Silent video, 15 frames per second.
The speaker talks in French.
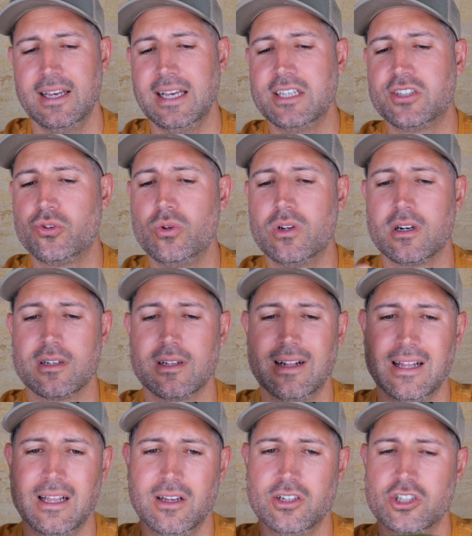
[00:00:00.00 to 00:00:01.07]
Et celui-là,
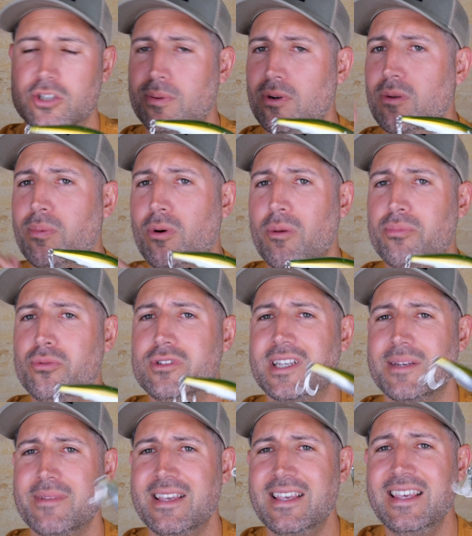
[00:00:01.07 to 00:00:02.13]
je peux le
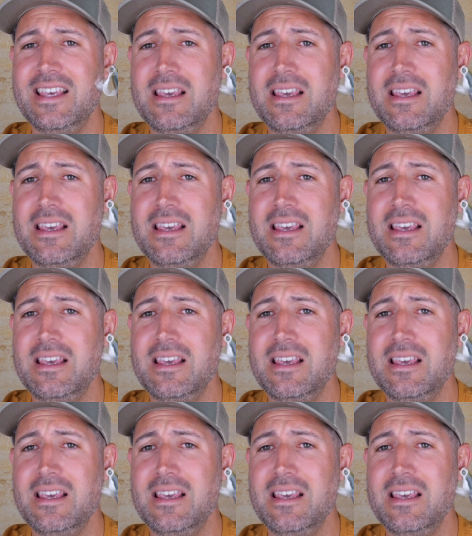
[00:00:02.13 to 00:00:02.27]
propulser mais